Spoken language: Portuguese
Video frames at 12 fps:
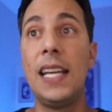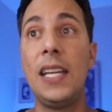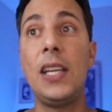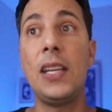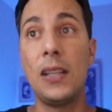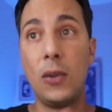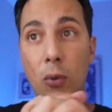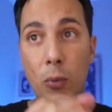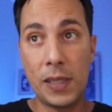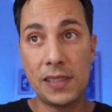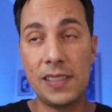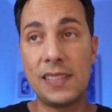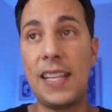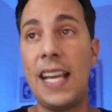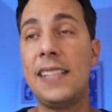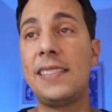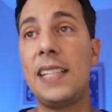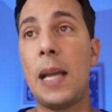e uma
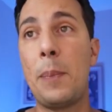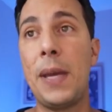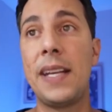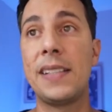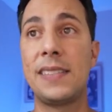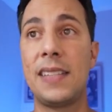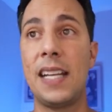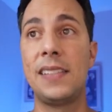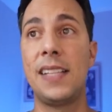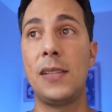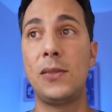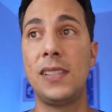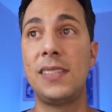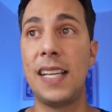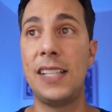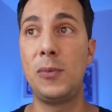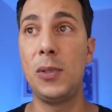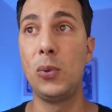assistência em apenas
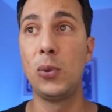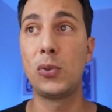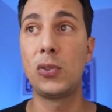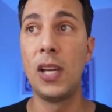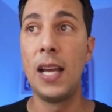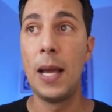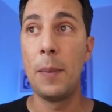306 minutos